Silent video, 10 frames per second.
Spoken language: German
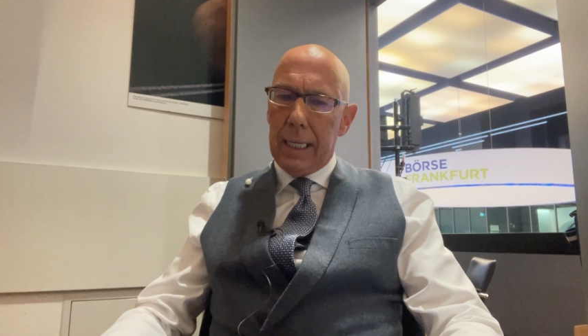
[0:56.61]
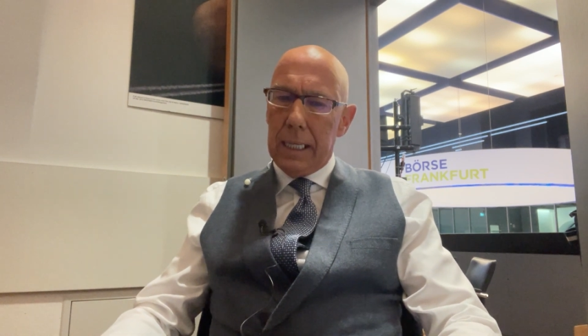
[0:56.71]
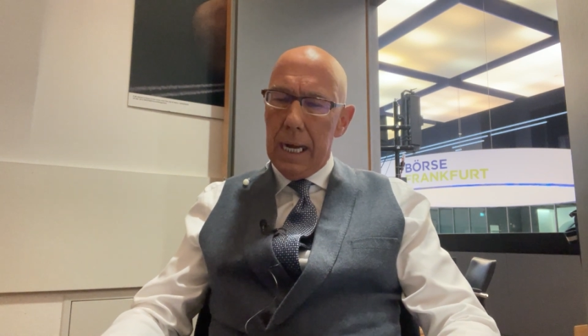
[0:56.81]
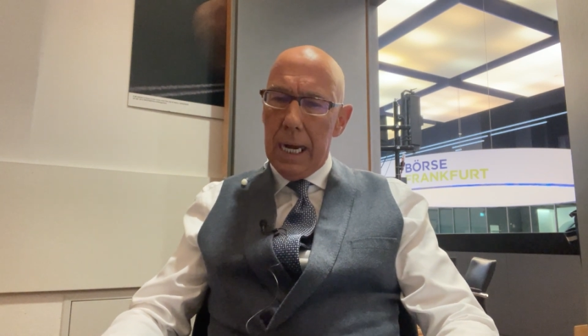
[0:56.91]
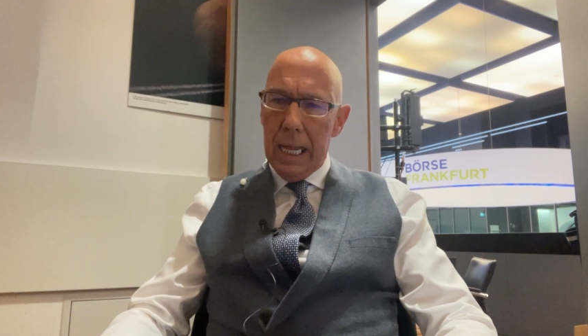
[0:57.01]

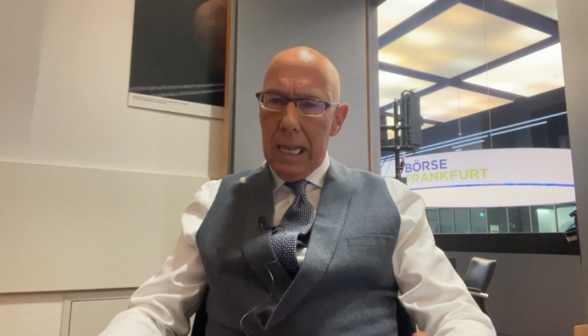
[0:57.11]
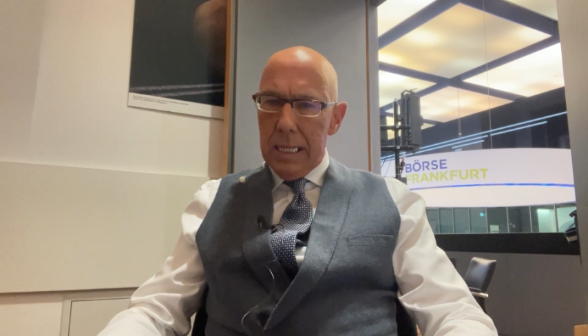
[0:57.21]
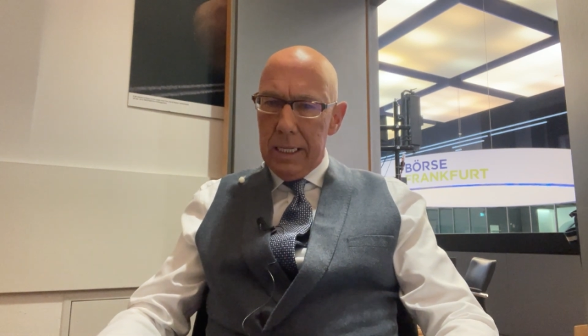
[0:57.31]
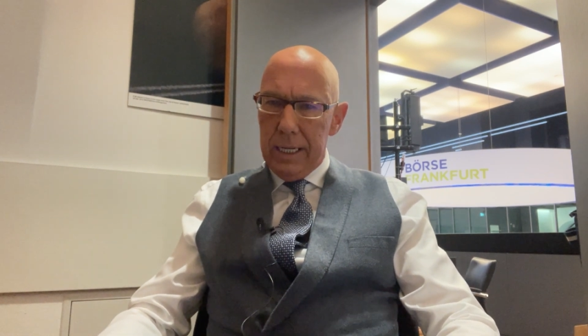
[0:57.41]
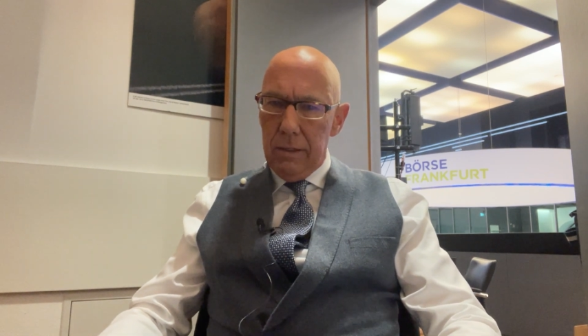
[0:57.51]
Klar,
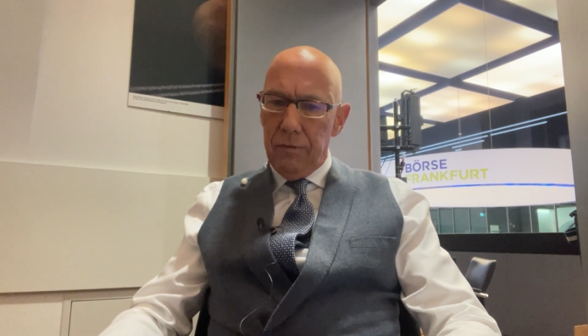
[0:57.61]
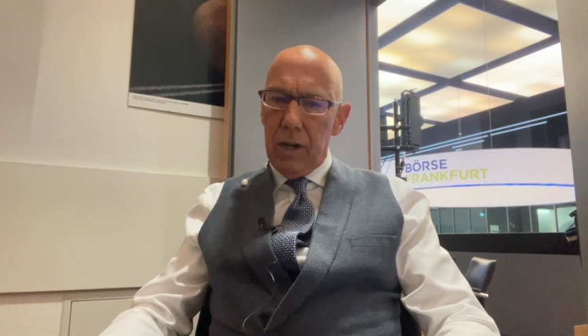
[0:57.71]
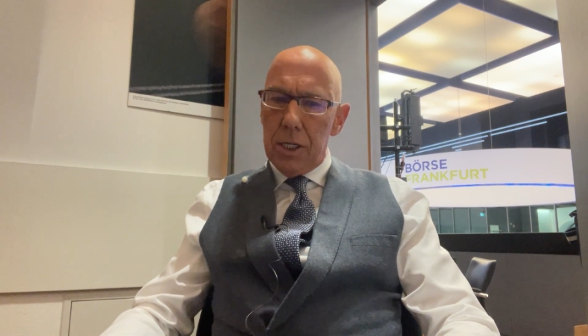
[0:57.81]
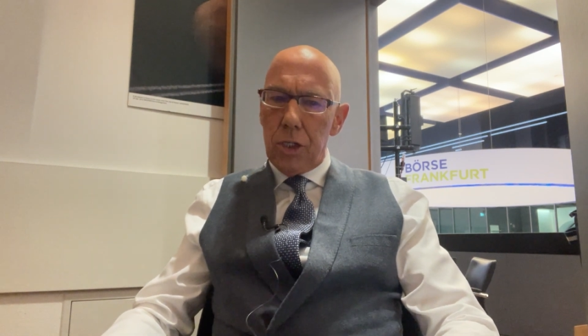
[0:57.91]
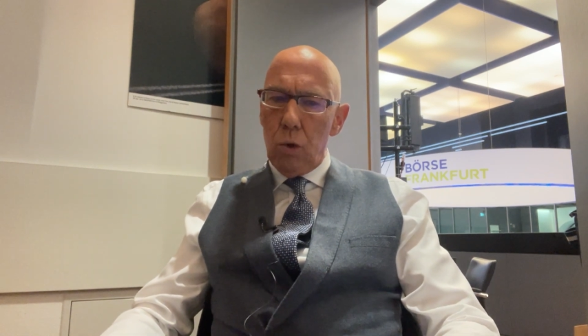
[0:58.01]
die
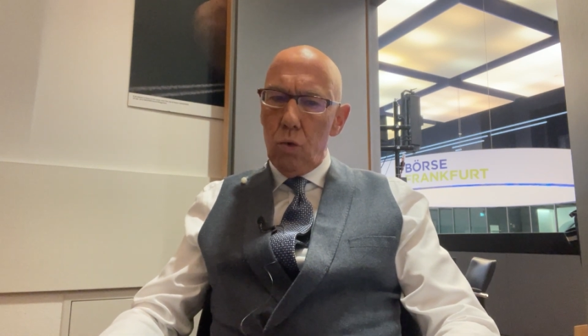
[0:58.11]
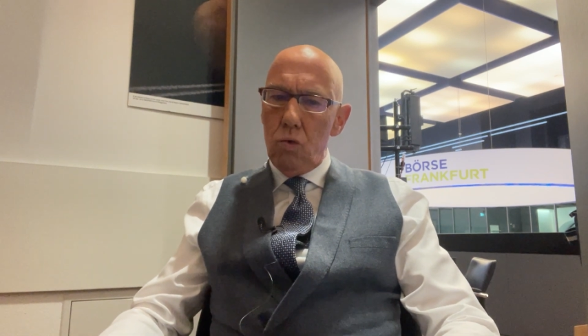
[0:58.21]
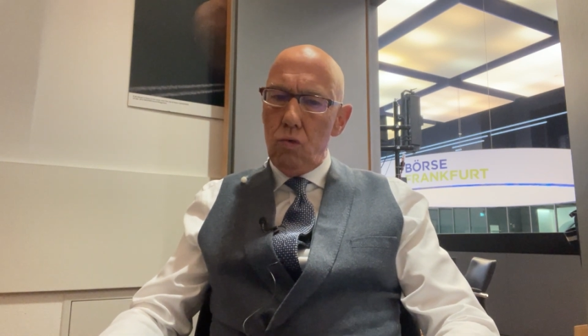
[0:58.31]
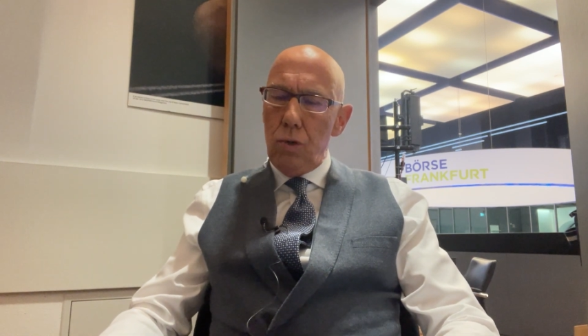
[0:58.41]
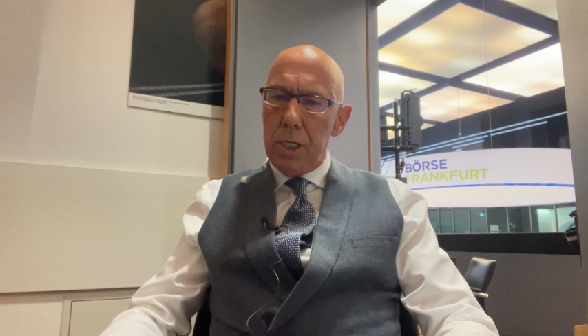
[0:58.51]
Inflation
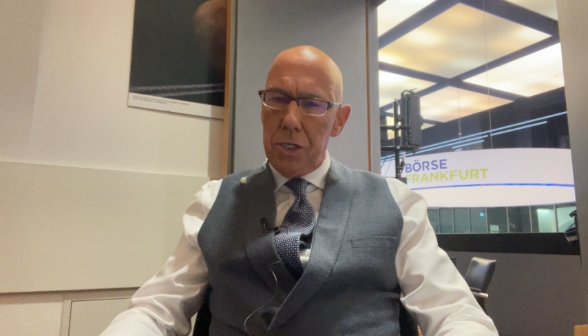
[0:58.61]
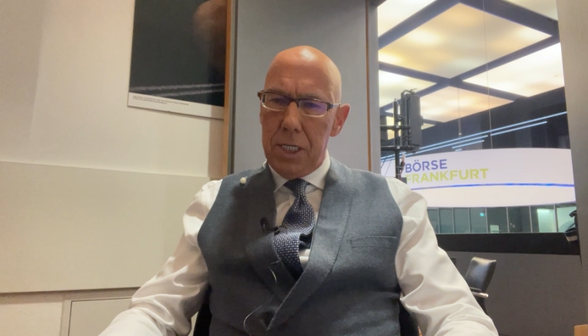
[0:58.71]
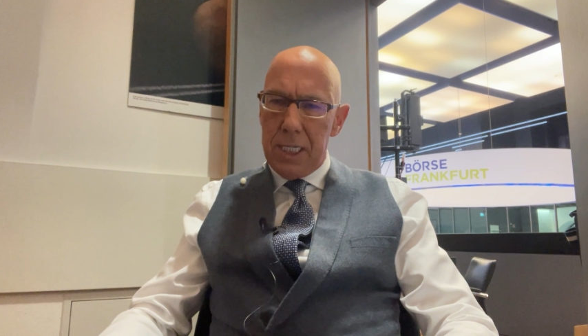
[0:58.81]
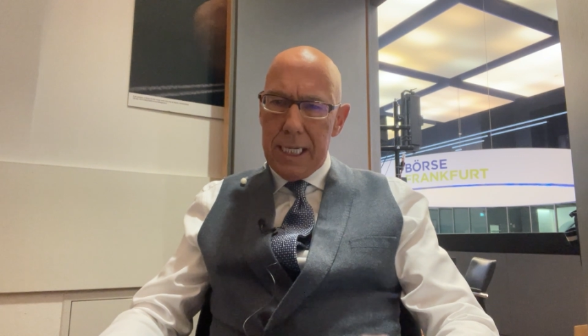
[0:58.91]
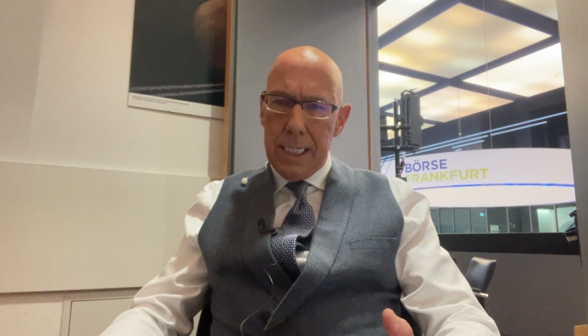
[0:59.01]
und die
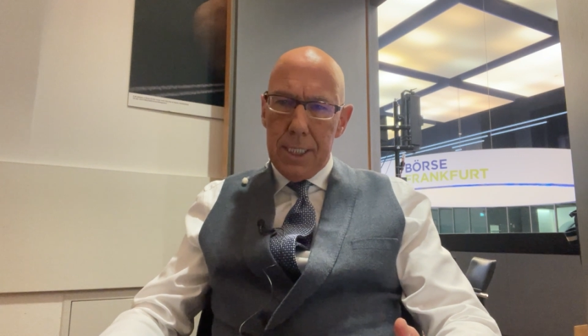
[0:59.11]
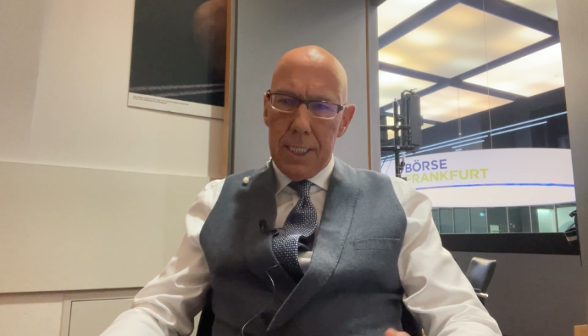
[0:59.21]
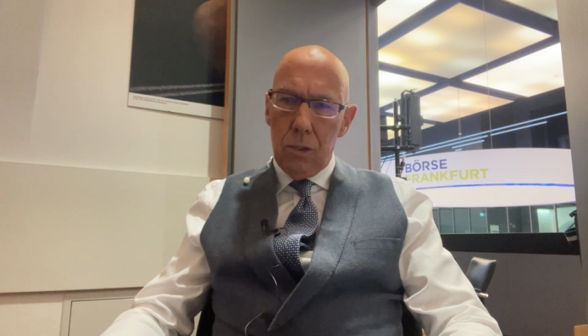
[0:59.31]
Zinsen.